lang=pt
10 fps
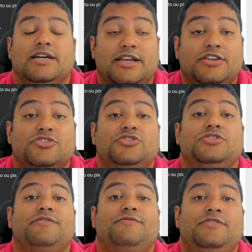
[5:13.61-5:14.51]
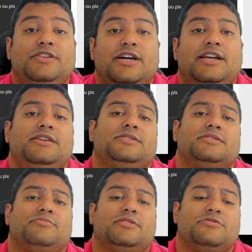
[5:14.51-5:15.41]
garantia
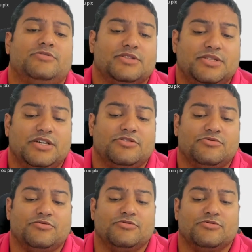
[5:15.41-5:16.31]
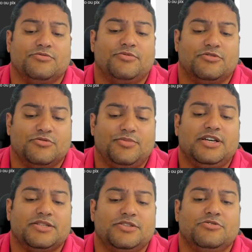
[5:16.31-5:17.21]
vitalícia pela Cocer no, no, no,
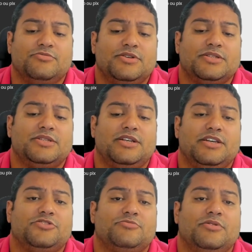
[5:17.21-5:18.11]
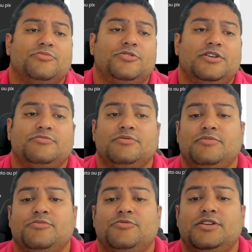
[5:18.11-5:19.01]
Brasil, uma excelente memória, uma
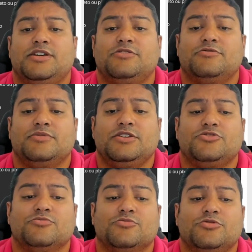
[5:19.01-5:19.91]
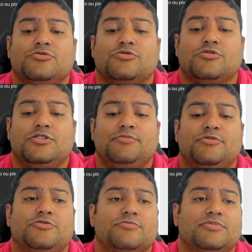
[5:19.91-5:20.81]
memória realmente muito
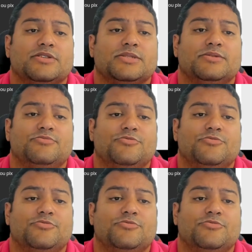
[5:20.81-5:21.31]
top, compensa